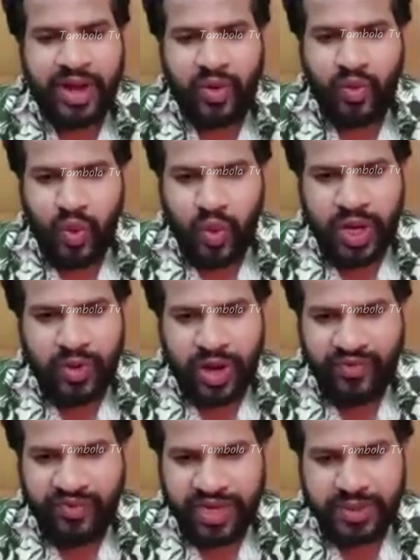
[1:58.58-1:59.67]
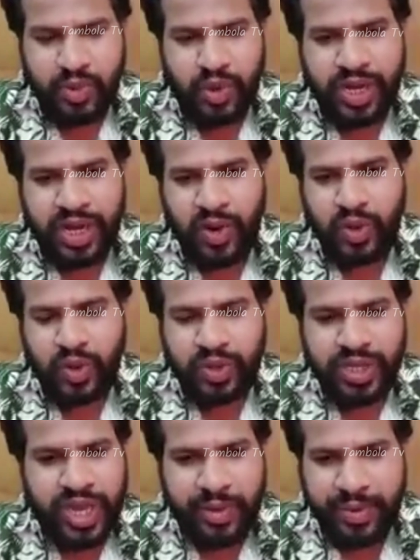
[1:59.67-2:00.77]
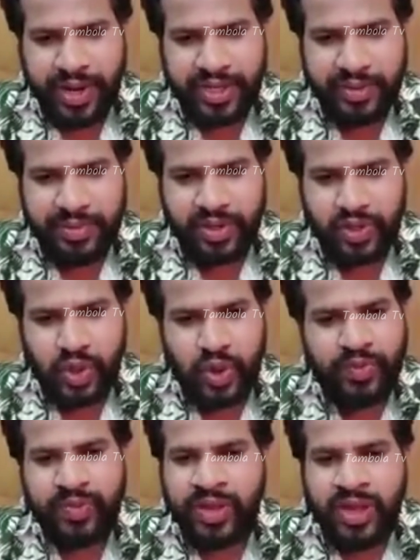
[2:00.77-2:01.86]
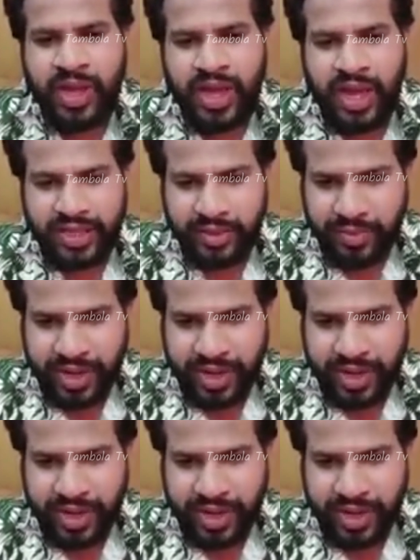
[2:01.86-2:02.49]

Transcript: నాకు ఓన్లీ ఒక ఫేస్బుక్ అకౌంట్ ఉంది హైపరాది పేరుతో అది